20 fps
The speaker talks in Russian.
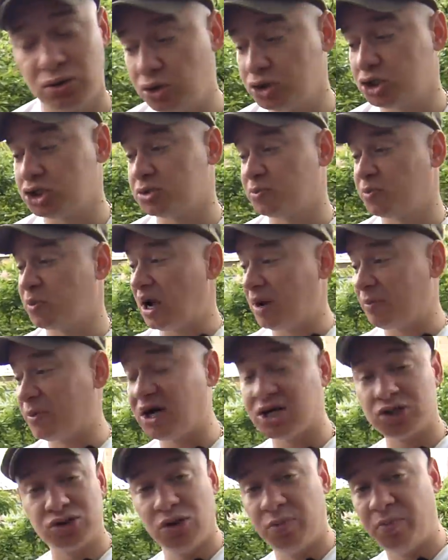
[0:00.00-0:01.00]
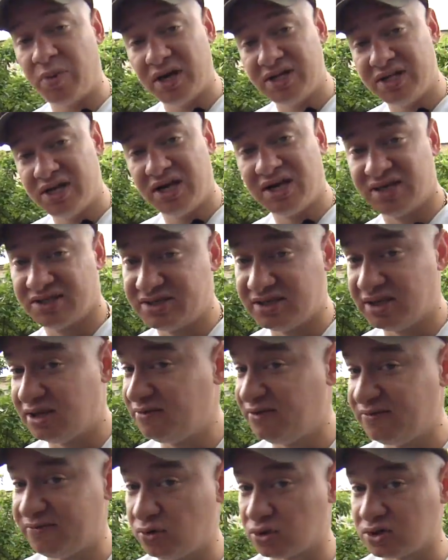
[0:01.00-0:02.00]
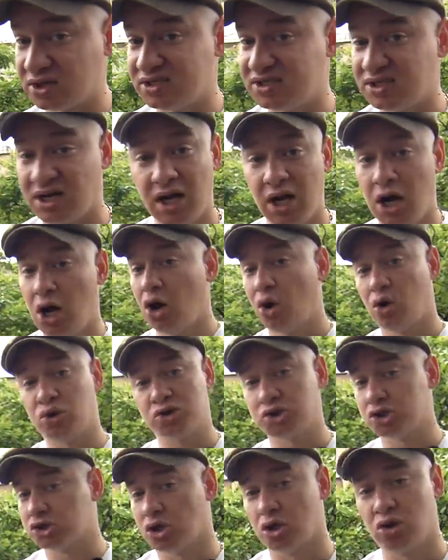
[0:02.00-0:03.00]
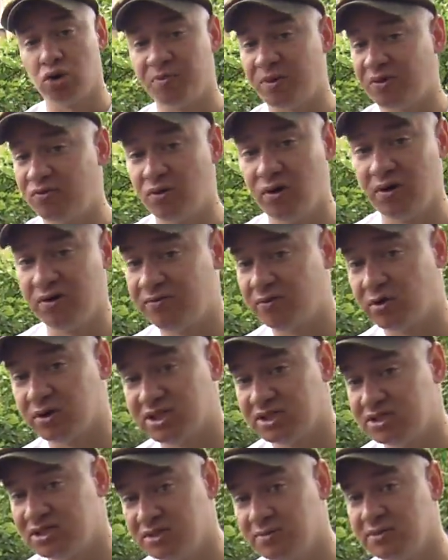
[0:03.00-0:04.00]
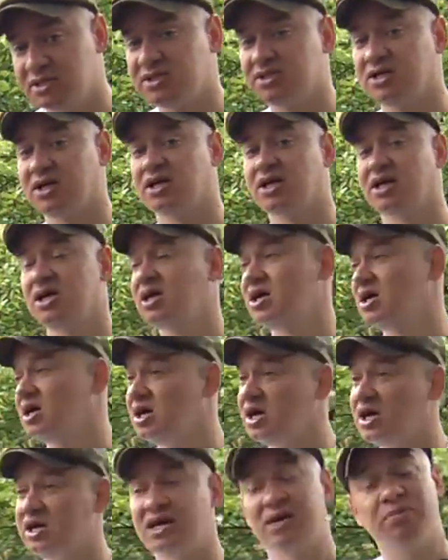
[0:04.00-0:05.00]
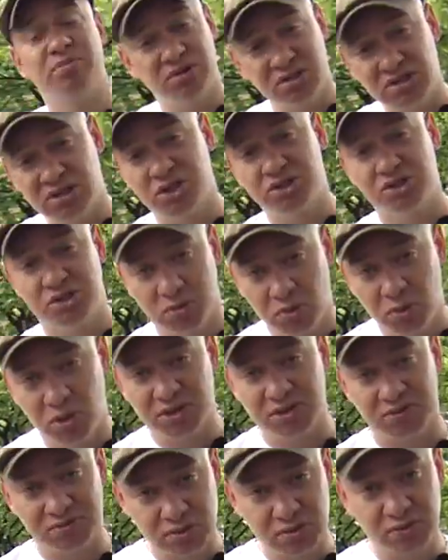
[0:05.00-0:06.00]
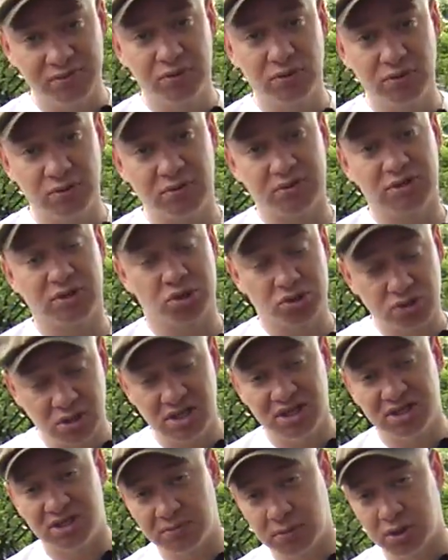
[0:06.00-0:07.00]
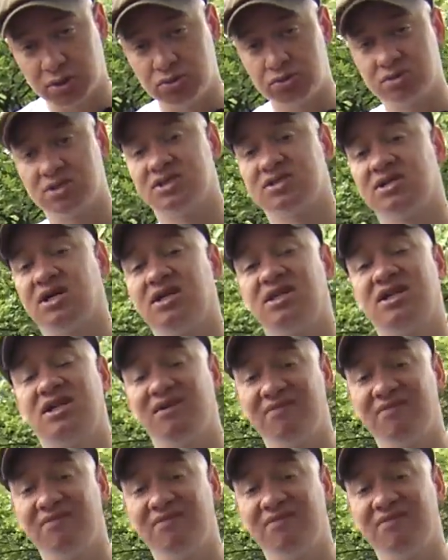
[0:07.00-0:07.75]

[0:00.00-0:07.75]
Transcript: Хочешь, каждую по отдельности лови фоткайся, хочешь групповое фото с ними сделать. Я просто к чему это все веду, что я этим хочу сказать.